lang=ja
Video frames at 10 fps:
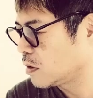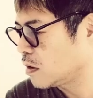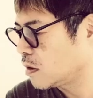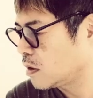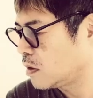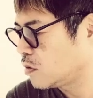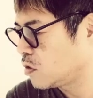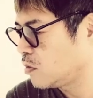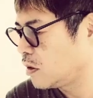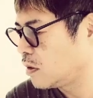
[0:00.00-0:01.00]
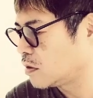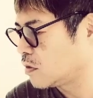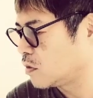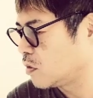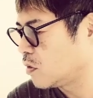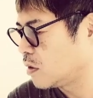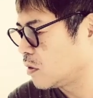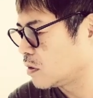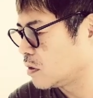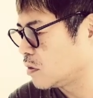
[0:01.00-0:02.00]
督から感情の見えるアクションという
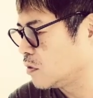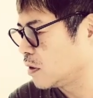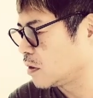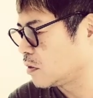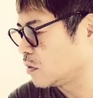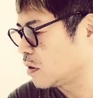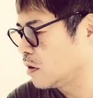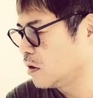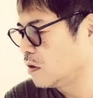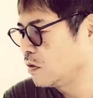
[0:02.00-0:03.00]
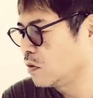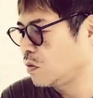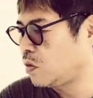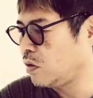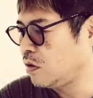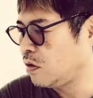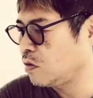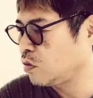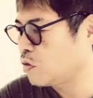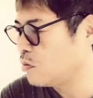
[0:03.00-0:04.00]
オーダーを最初に受けたそうだこれね
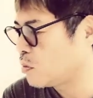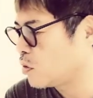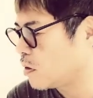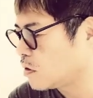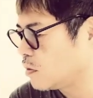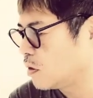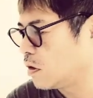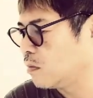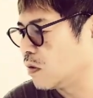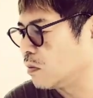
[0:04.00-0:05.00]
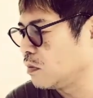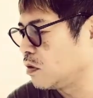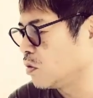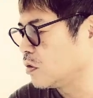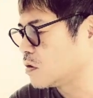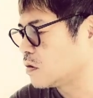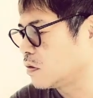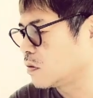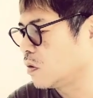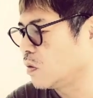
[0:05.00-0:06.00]
ちょっと今僕初めて今読んで知っ
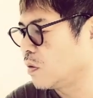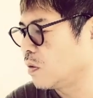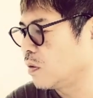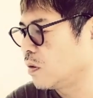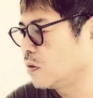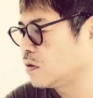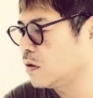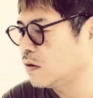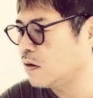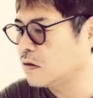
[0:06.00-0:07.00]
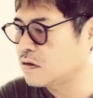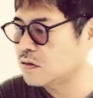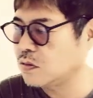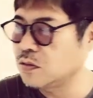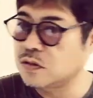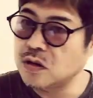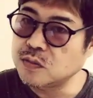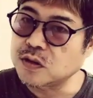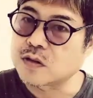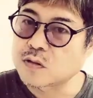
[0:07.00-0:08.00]
たんですけど倉田
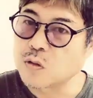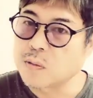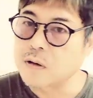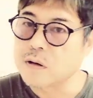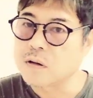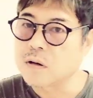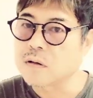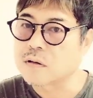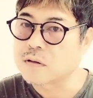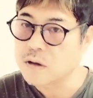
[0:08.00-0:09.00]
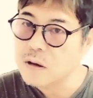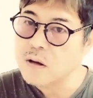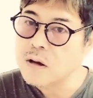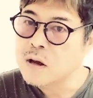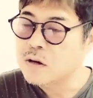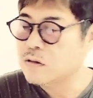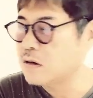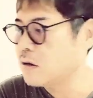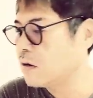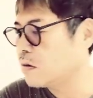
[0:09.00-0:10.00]
アクションクラブで基礎を学んだんですね
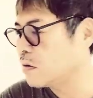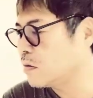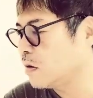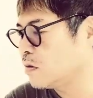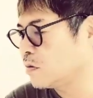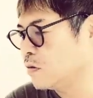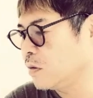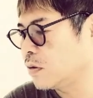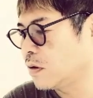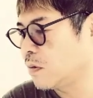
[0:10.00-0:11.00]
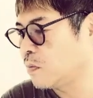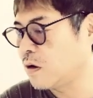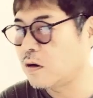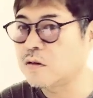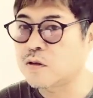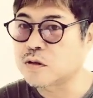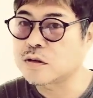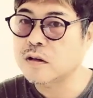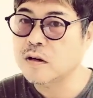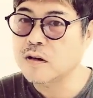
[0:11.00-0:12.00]
倉田アクションクラブってあれですね
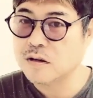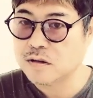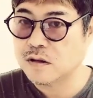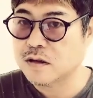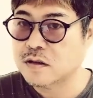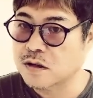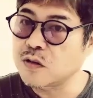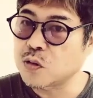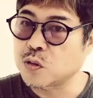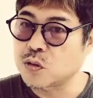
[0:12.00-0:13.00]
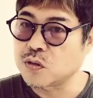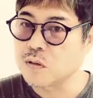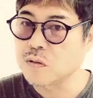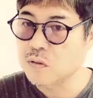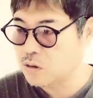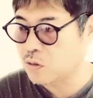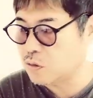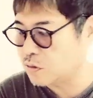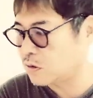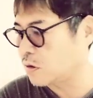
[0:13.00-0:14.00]
倉田康明さんのことを
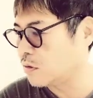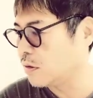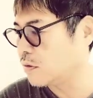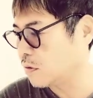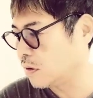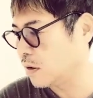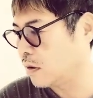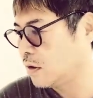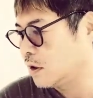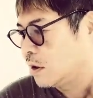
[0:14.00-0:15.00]
言ってるんですよね